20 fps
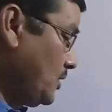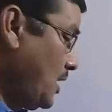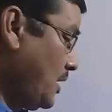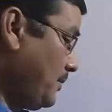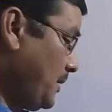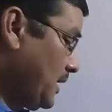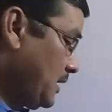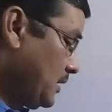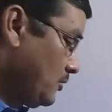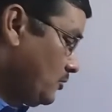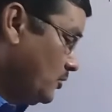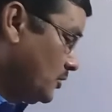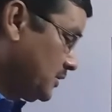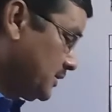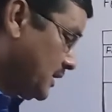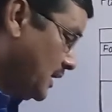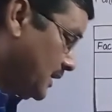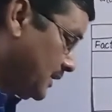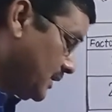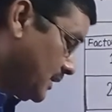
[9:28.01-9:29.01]
तो हमारा
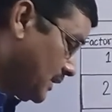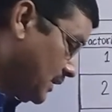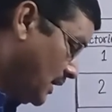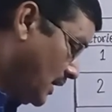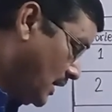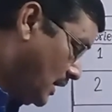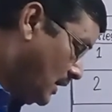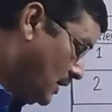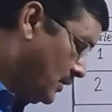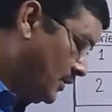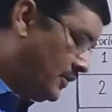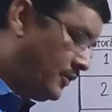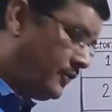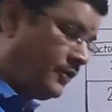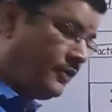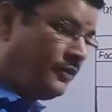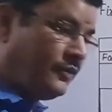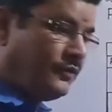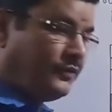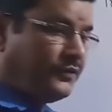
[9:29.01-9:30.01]
कॉस्ट आता था
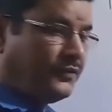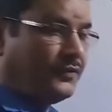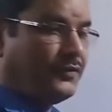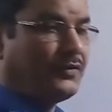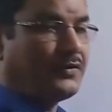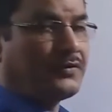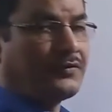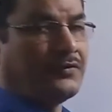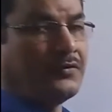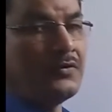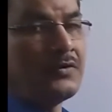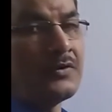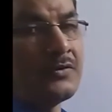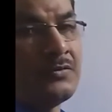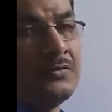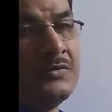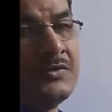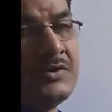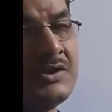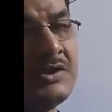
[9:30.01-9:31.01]
फोर
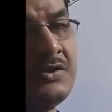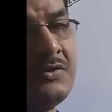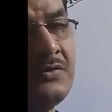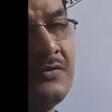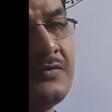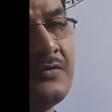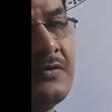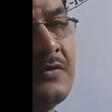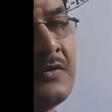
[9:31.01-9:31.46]
फोर टू ज़ीरो